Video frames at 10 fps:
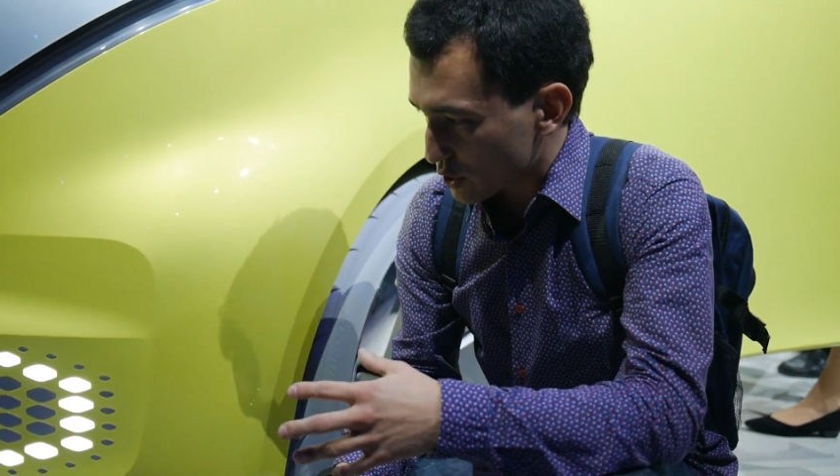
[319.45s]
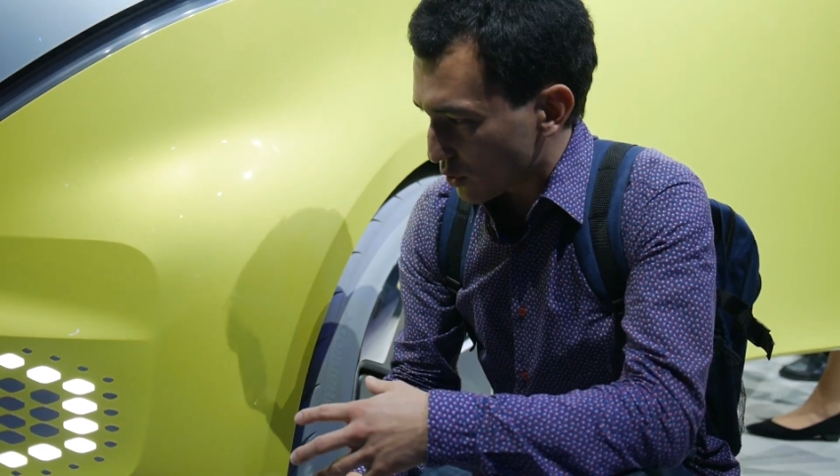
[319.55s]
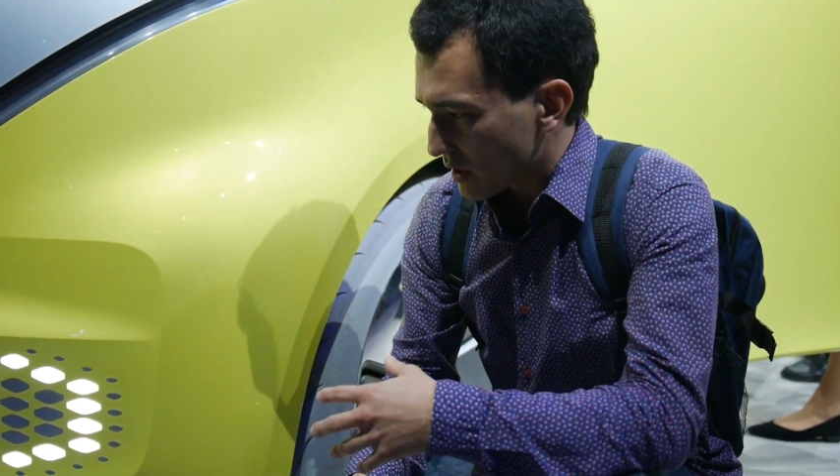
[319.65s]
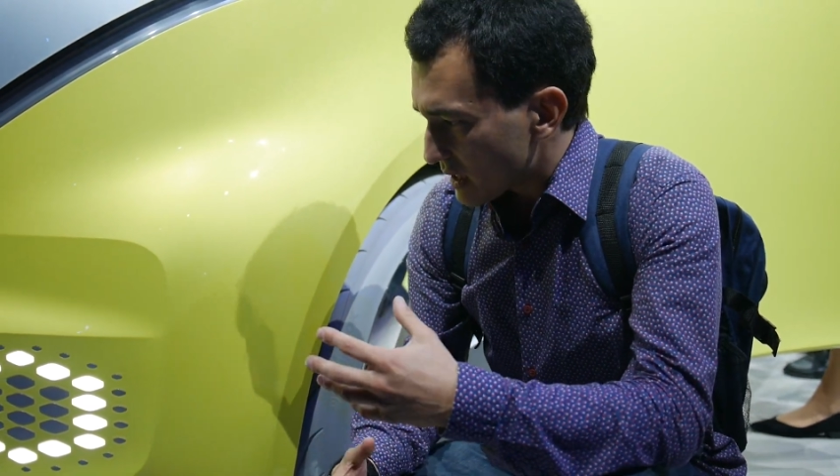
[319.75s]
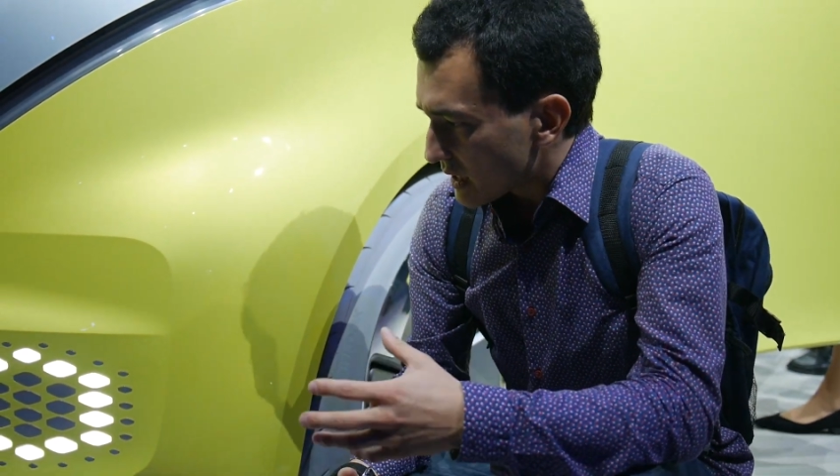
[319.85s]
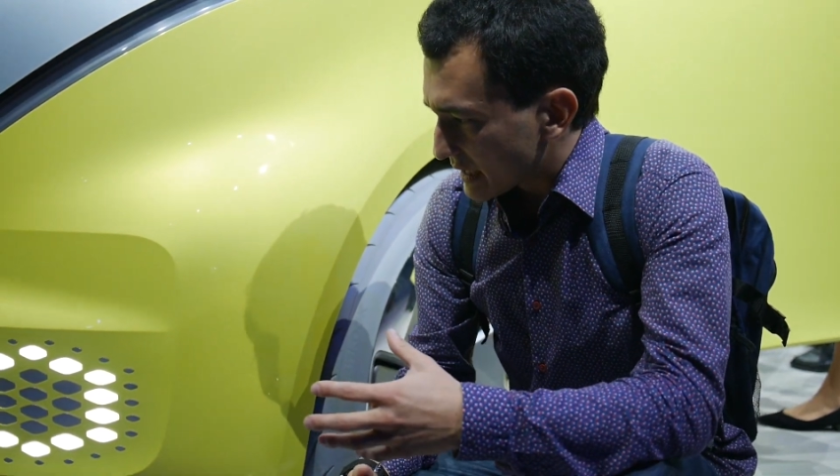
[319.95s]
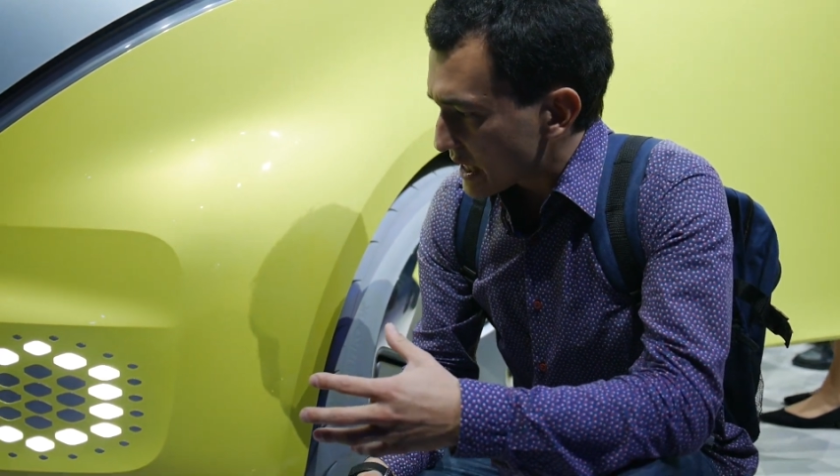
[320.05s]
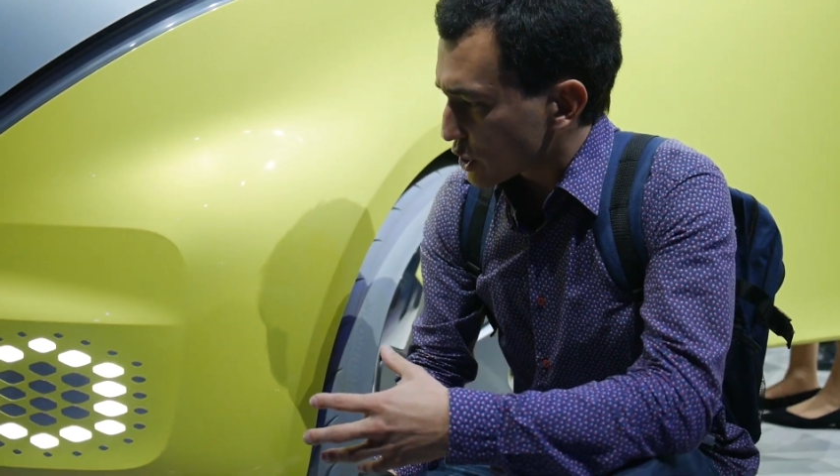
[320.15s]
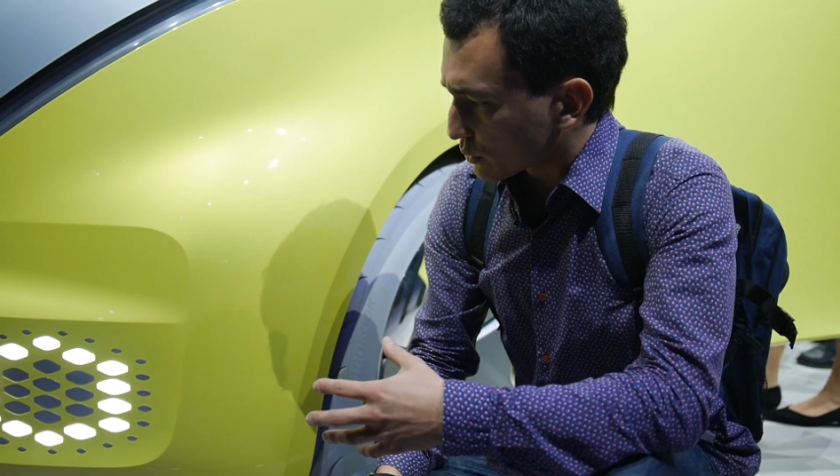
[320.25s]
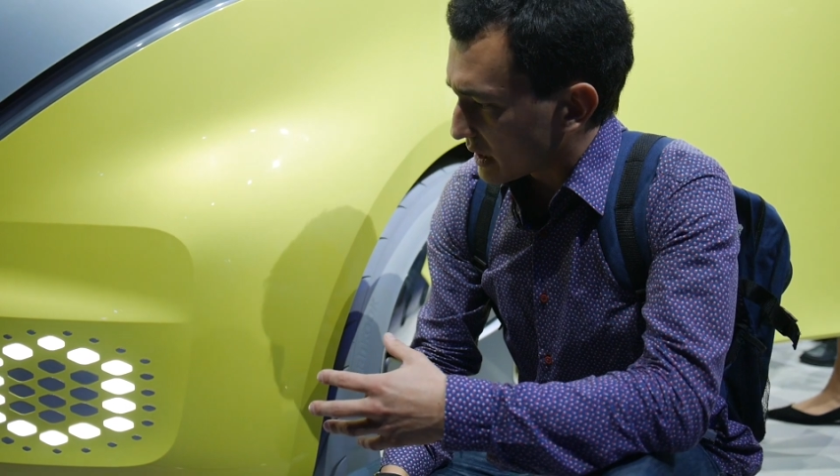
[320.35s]
что
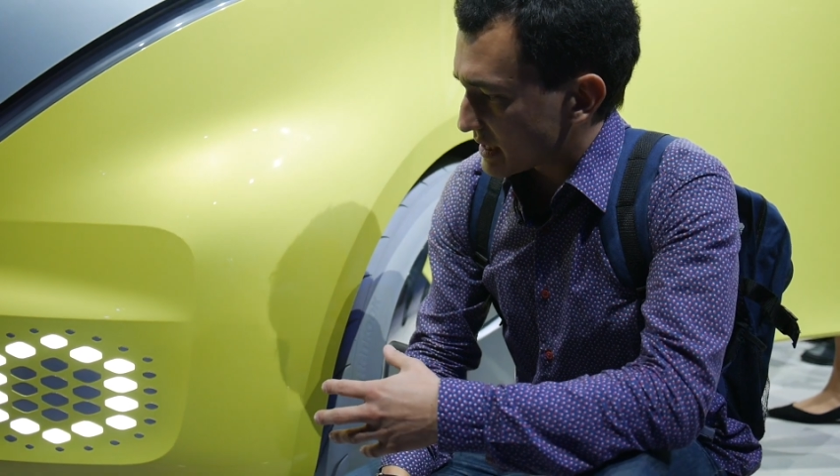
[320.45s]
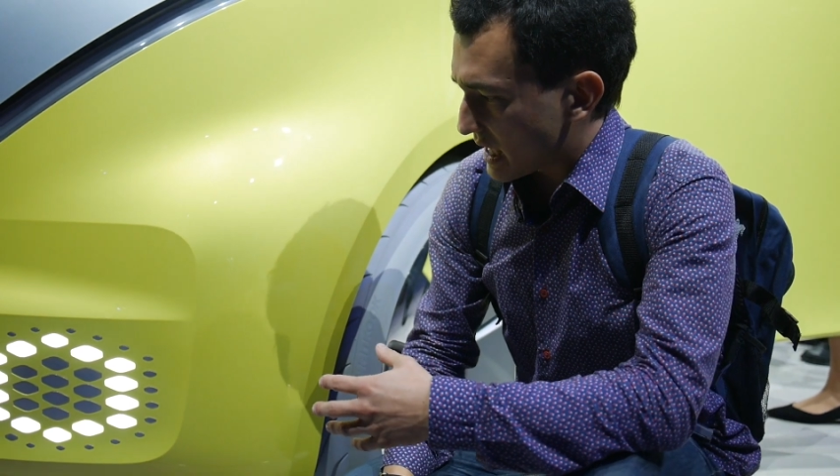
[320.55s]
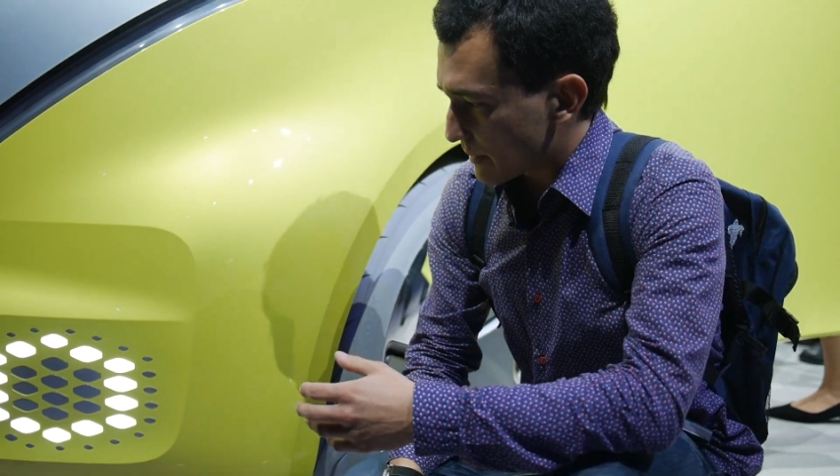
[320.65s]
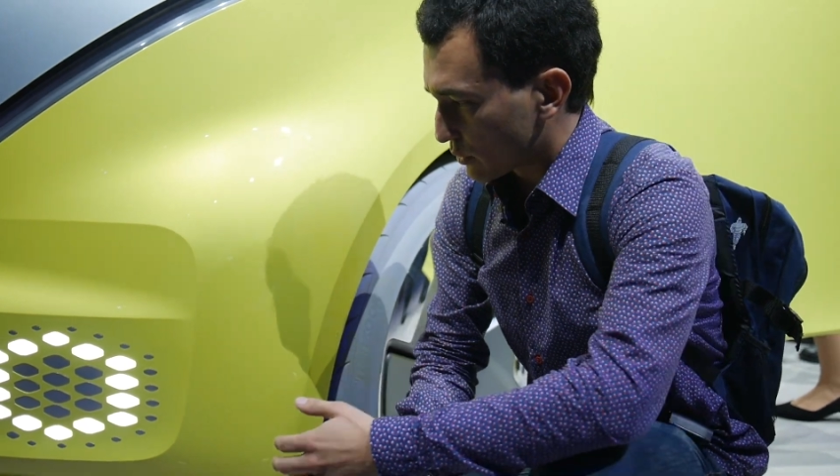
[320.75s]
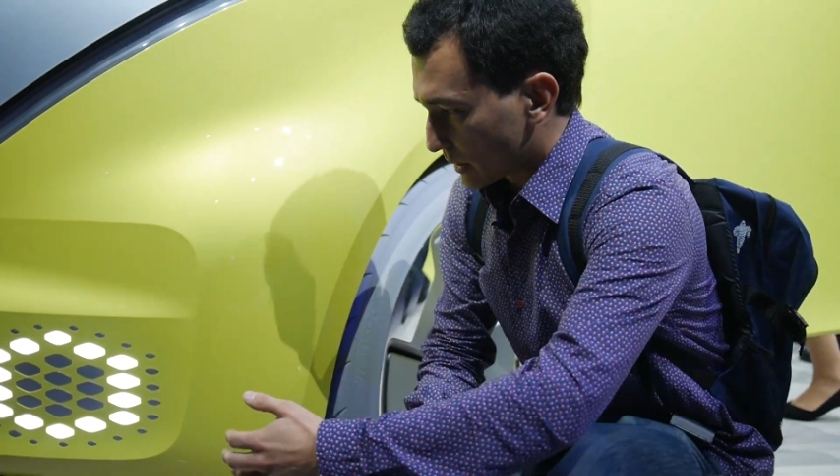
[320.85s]
раньше у нас как бы,